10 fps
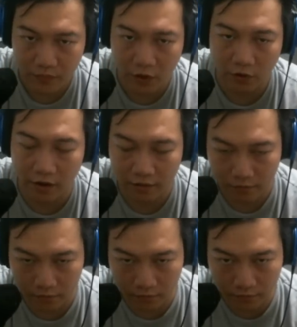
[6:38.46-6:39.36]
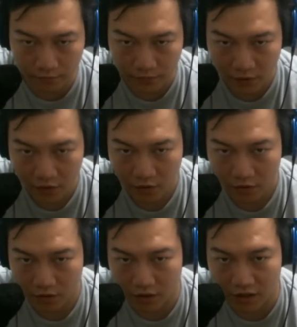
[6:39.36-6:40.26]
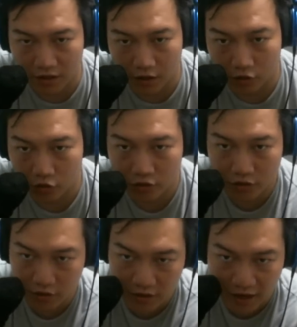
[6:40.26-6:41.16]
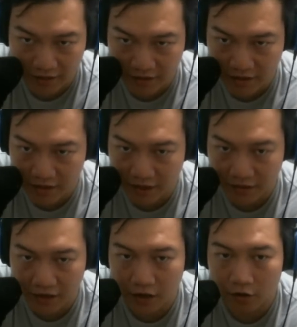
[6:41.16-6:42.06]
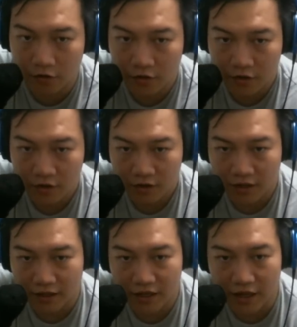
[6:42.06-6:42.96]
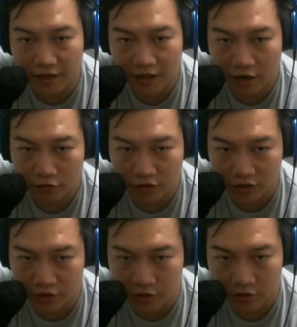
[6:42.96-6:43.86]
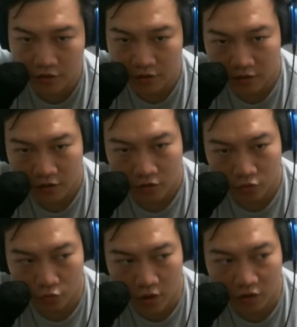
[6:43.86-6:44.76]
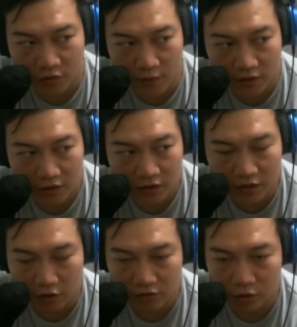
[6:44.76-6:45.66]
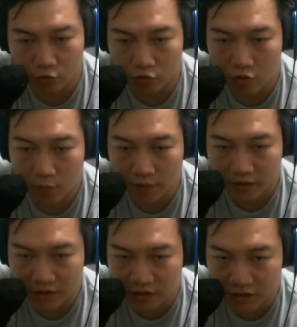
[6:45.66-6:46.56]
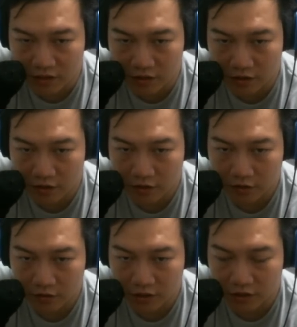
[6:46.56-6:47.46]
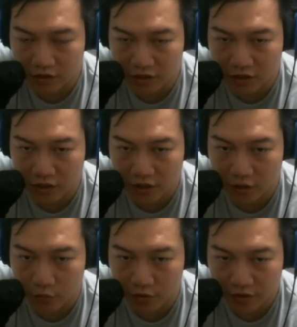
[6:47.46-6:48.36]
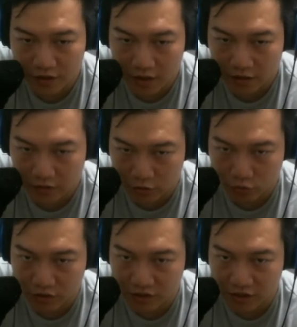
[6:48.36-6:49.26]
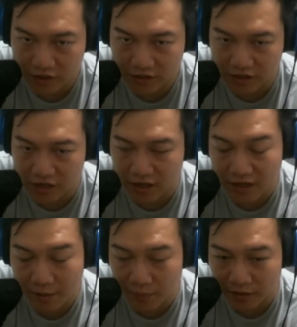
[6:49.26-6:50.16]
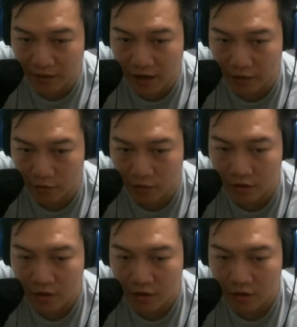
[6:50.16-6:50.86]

OK， 那另一个就是凯蒂弹跳。凯蒂弹跳其实主要这边是想要解决我们自己的这个秦可垒的问题啦。等于说秦可垒其实也跟他蛮搭，因为